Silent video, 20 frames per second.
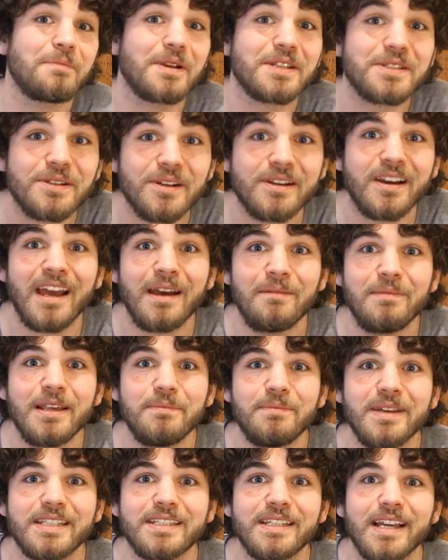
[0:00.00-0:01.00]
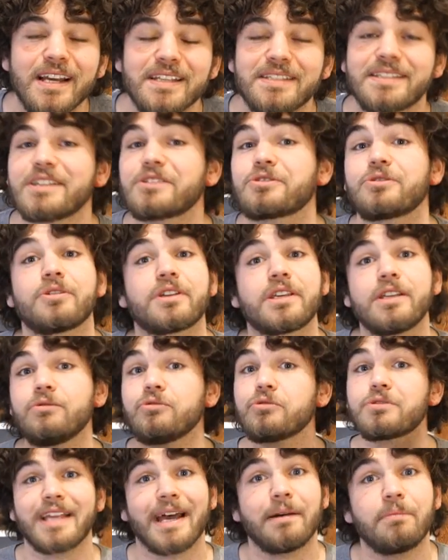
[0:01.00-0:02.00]
parce que quand même les médias, c'est ceux qui
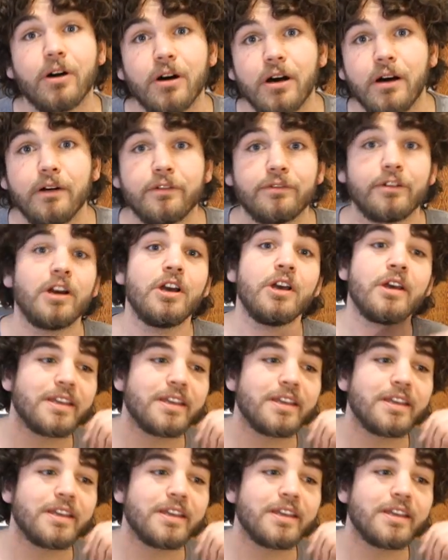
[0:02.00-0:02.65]
nous abreuvent,